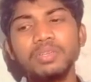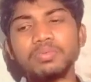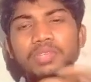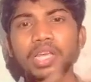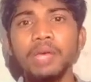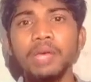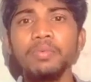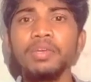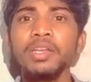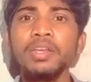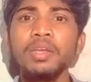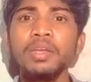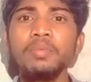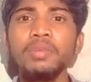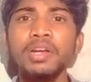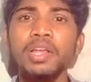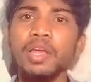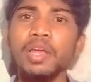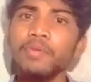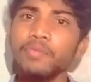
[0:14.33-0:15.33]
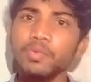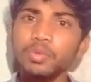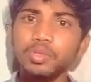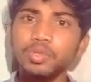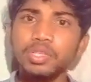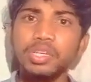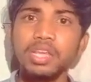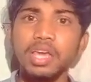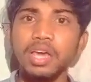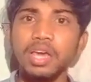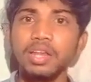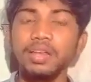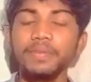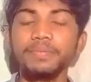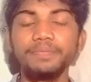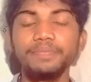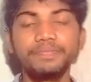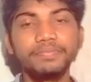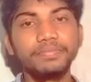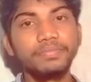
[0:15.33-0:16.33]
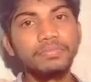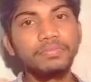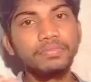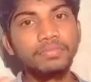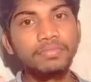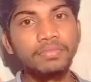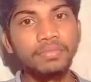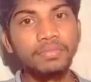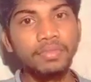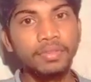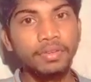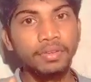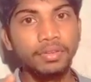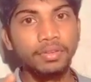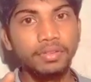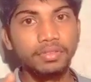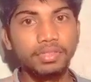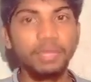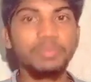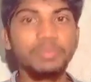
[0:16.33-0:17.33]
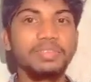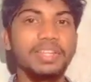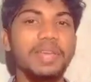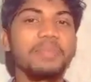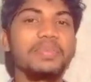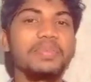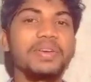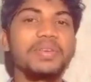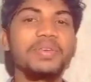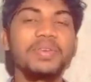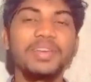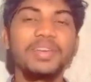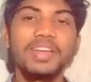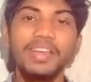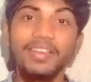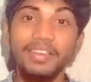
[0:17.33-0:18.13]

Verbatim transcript: सब्सक्राइबर ही नहीं बढ़ रहे हैं व्यूज़ ही नहीं आ रहे सब्सक्राइब करो